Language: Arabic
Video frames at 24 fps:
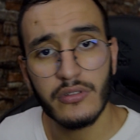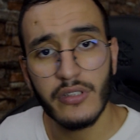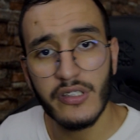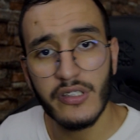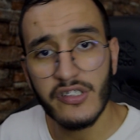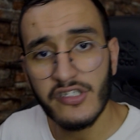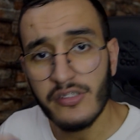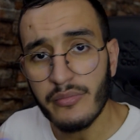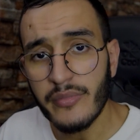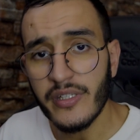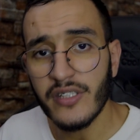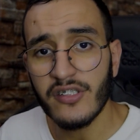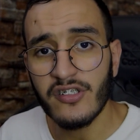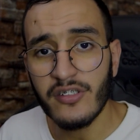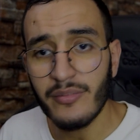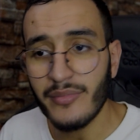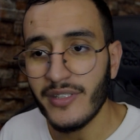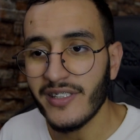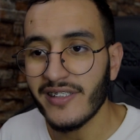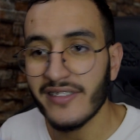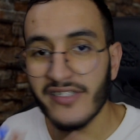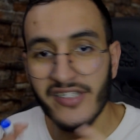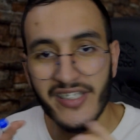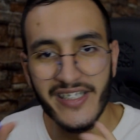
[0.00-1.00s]
جمعت
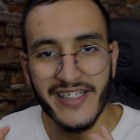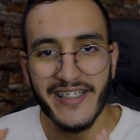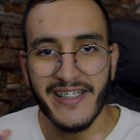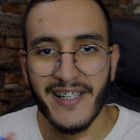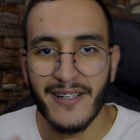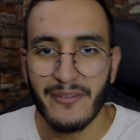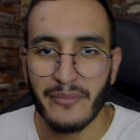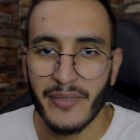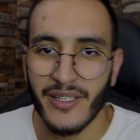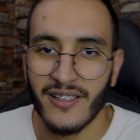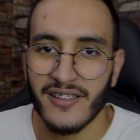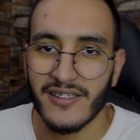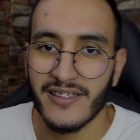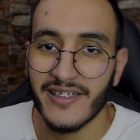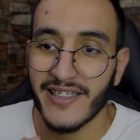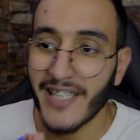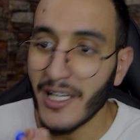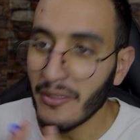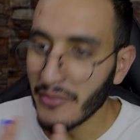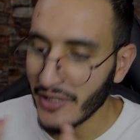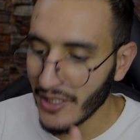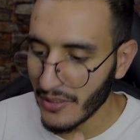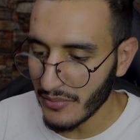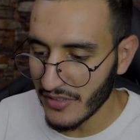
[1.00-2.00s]
جمعت شريت كاميرا
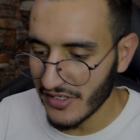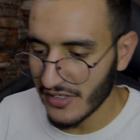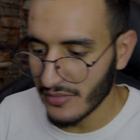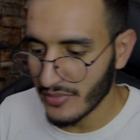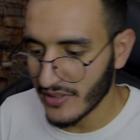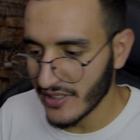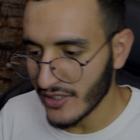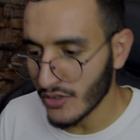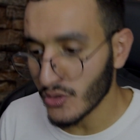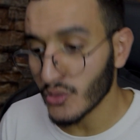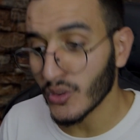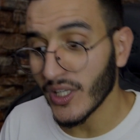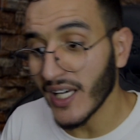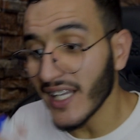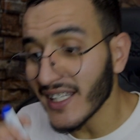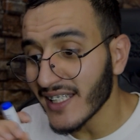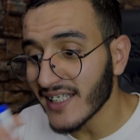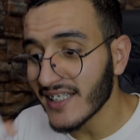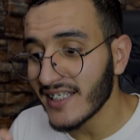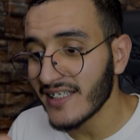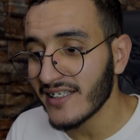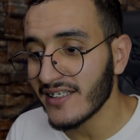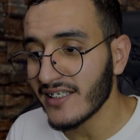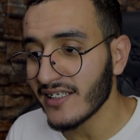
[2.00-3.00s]
كاميرا باش بديت
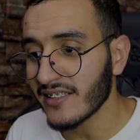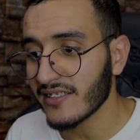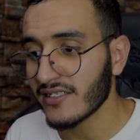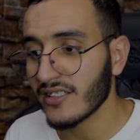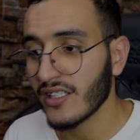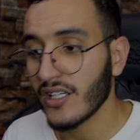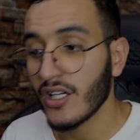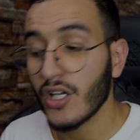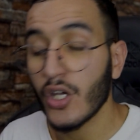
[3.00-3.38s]
والغلط اللي درت